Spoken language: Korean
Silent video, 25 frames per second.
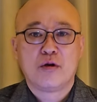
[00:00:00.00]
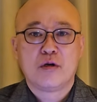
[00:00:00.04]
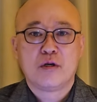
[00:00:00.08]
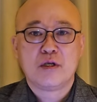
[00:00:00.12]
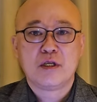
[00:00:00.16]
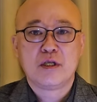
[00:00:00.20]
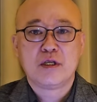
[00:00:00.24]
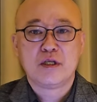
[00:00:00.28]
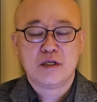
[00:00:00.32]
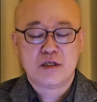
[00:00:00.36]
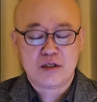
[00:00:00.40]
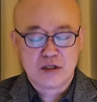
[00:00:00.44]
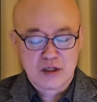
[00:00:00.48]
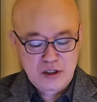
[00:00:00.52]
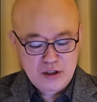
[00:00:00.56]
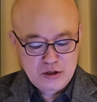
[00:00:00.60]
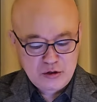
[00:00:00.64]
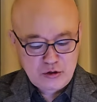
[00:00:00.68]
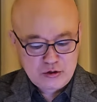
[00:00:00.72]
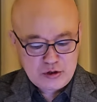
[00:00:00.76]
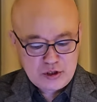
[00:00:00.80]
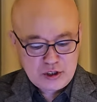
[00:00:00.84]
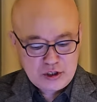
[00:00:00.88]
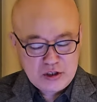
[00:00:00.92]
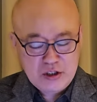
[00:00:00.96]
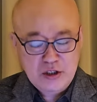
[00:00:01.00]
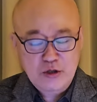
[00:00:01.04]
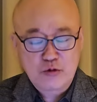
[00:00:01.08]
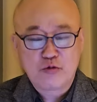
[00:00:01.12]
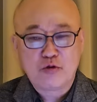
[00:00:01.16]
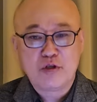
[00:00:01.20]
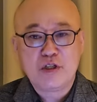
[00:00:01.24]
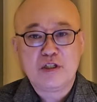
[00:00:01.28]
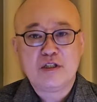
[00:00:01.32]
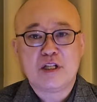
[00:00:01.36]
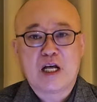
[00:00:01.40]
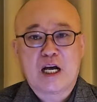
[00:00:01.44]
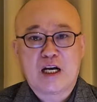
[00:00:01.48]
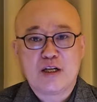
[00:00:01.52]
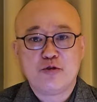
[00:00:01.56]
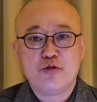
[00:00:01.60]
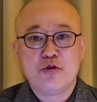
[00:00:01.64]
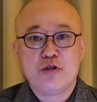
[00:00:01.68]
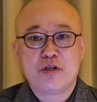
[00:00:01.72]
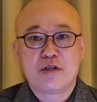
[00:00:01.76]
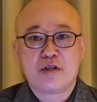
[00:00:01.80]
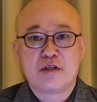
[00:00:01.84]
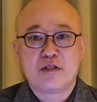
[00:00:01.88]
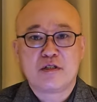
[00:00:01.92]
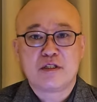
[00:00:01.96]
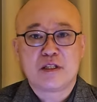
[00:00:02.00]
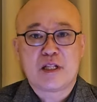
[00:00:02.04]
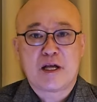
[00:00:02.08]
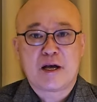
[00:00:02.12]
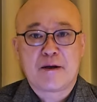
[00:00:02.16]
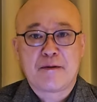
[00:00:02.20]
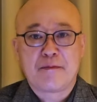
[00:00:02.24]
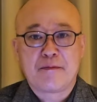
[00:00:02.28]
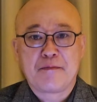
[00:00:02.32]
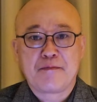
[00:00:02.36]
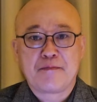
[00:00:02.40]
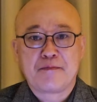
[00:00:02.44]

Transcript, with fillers: 이 여의도 정치권이 나뉠 것이다.